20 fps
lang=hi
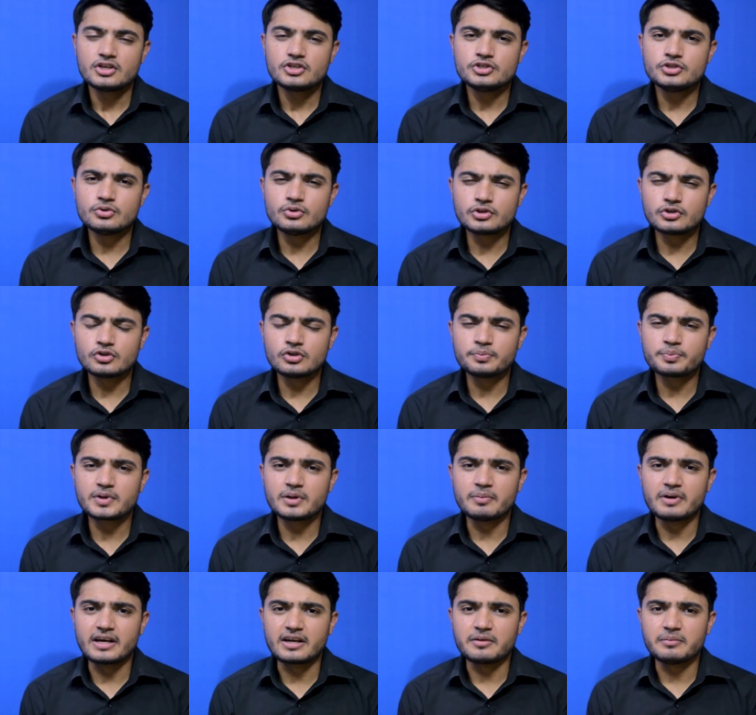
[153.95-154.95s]
यूट्यूब के
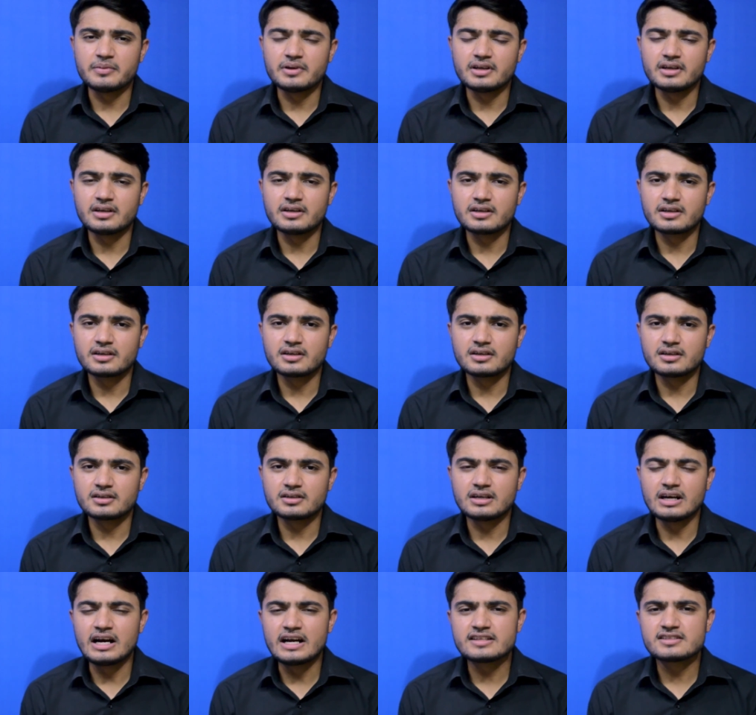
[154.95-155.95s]
बारे
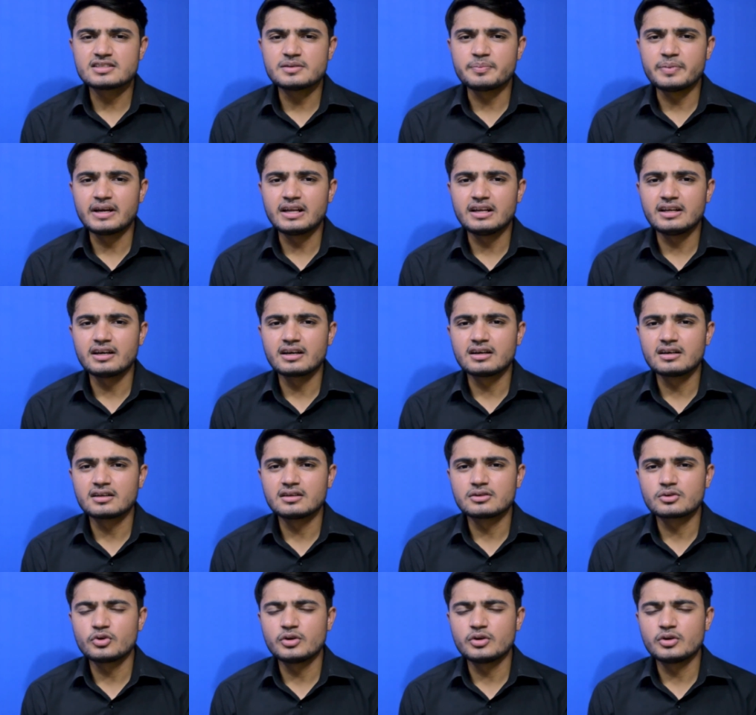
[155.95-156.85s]
में आज से पहले अगर